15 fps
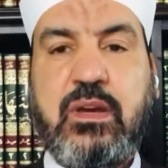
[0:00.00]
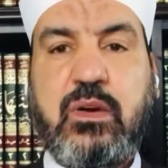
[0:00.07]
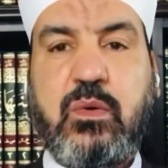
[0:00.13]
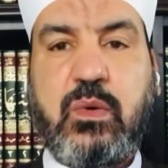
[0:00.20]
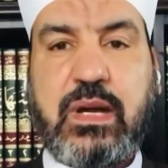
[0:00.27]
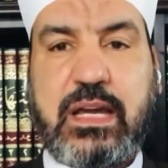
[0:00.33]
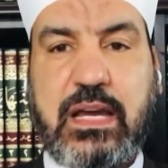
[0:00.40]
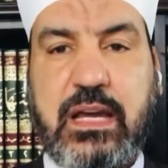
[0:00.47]

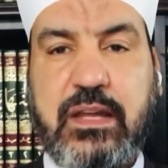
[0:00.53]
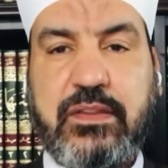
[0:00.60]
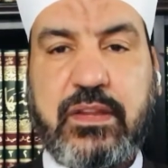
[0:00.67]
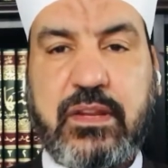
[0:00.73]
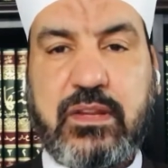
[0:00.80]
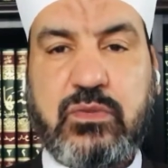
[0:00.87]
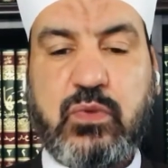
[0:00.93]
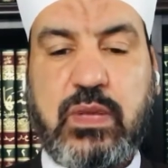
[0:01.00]
وكان
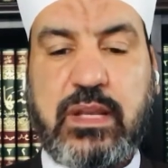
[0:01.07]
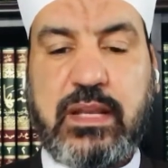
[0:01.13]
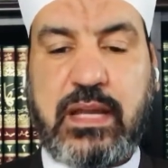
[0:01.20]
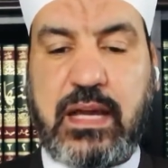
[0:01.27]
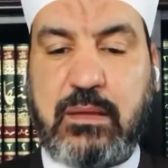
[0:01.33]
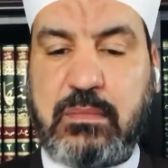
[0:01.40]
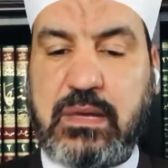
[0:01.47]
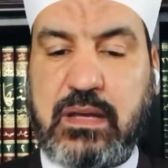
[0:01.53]
رجلا
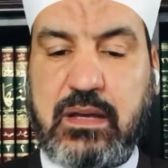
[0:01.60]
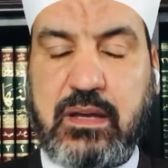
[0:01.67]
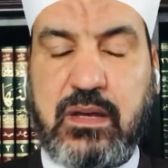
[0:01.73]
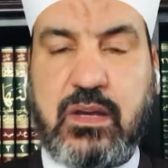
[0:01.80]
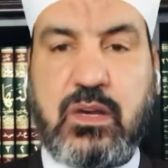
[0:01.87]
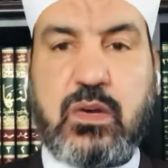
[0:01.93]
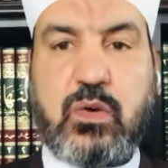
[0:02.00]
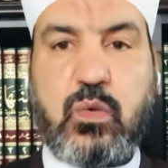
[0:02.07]
أعمى
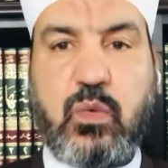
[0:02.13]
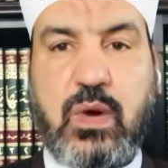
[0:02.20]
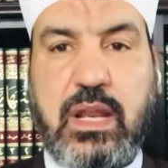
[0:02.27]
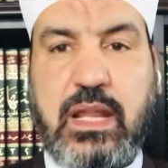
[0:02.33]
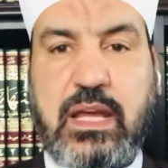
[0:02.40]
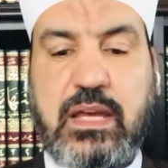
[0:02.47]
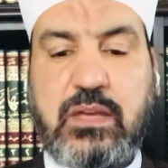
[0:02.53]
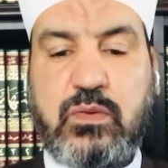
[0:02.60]

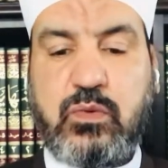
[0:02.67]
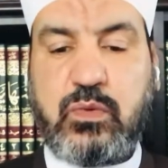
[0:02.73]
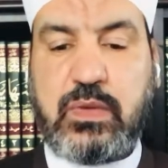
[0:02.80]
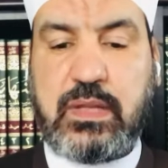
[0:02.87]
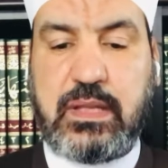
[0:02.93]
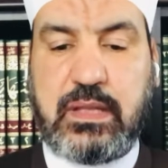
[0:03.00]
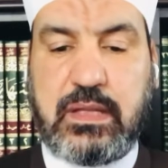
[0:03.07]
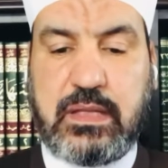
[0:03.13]
ولا
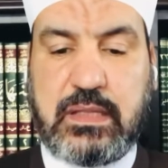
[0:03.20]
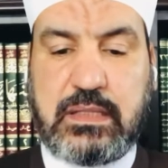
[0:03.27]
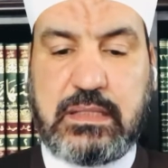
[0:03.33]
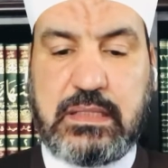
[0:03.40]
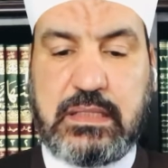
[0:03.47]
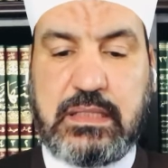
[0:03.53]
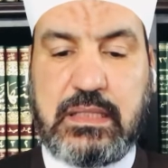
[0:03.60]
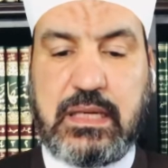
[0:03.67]

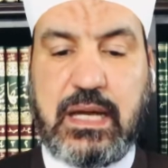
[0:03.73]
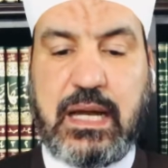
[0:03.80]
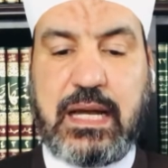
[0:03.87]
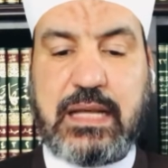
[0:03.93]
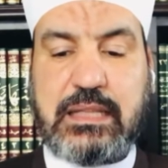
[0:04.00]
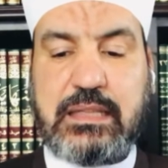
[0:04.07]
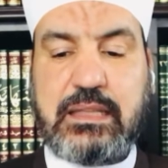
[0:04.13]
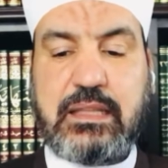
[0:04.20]
ينادي
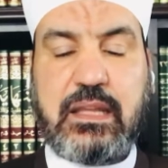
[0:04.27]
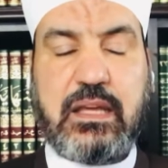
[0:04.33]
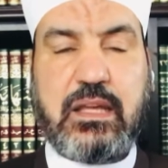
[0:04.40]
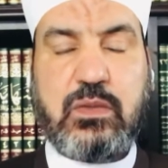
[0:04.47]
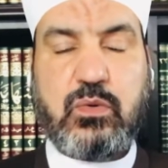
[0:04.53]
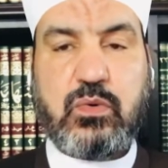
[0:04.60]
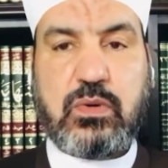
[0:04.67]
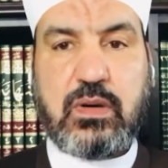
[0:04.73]
حتى
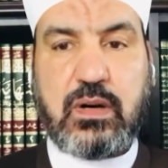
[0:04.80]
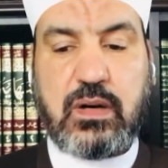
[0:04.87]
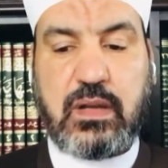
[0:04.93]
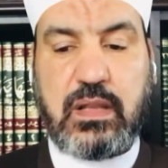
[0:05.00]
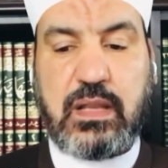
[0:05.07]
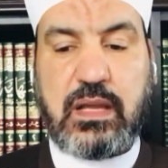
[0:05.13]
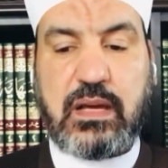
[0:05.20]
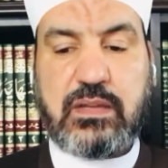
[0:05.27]

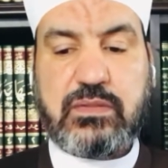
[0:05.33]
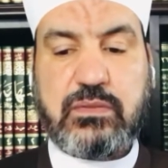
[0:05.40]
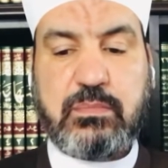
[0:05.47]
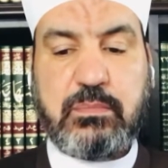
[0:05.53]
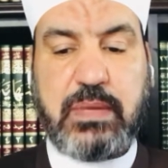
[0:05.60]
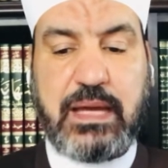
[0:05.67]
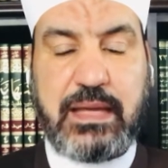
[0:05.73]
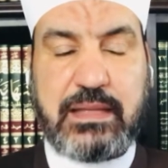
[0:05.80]
يقال
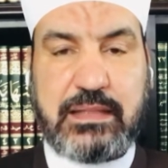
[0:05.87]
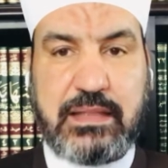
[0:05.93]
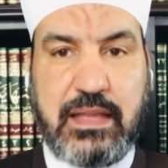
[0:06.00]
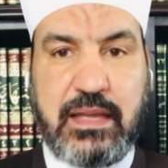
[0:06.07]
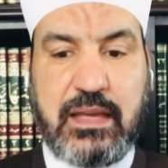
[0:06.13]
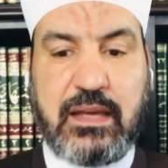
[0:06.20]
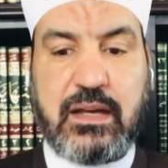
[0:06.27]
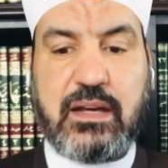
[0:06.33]

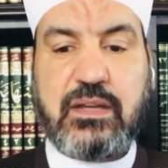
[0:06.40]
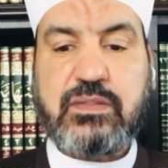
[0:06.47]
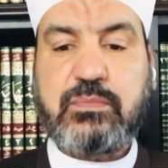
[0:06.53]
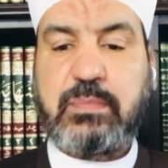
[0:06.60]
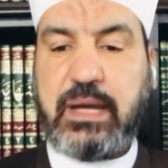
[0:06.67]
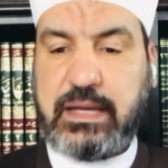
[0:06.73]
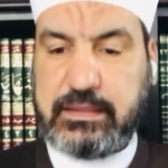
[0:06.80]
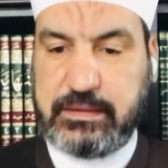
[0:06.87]
أصبحت
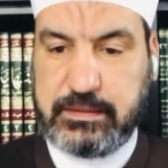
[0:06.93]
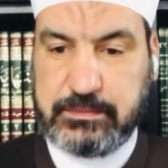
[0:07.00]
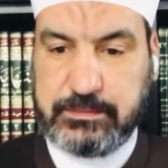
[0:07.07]
أصبحت